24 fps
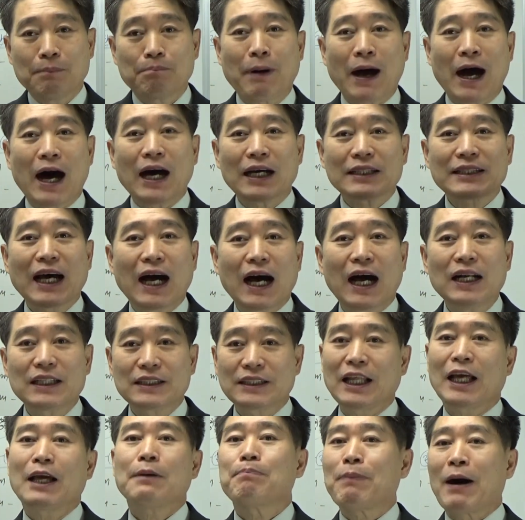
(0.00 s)
바다
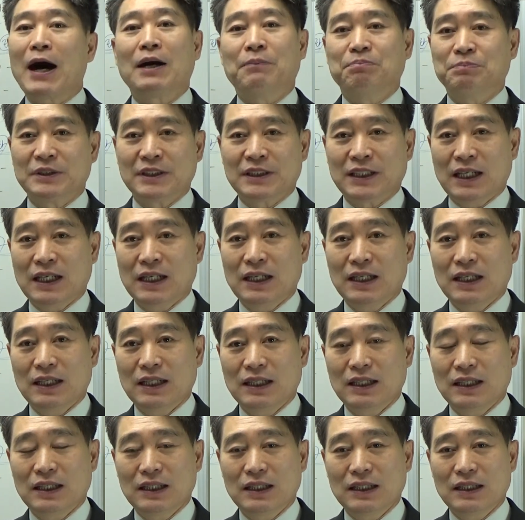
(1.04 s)
할 때 바입니다.
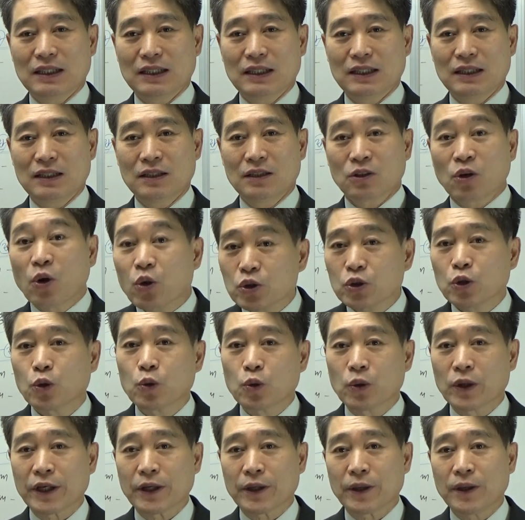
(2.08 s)
거기서
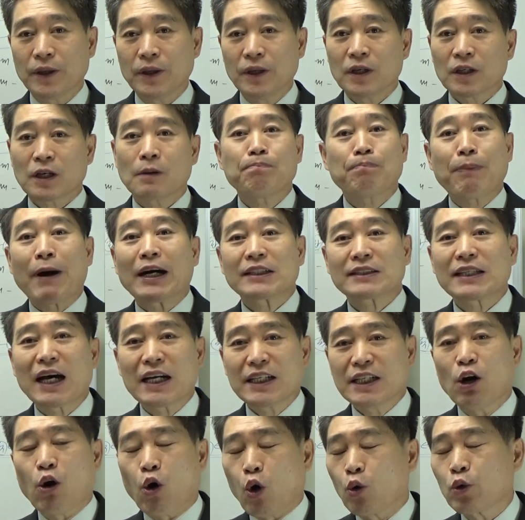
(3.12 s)
온 거예요. 그럼
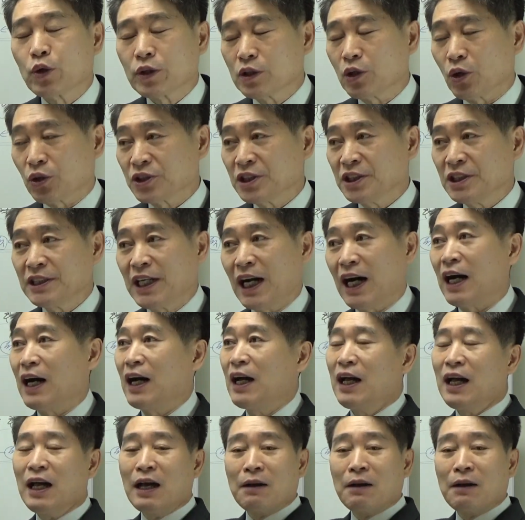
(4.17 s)
바다의 어원은 어디냐?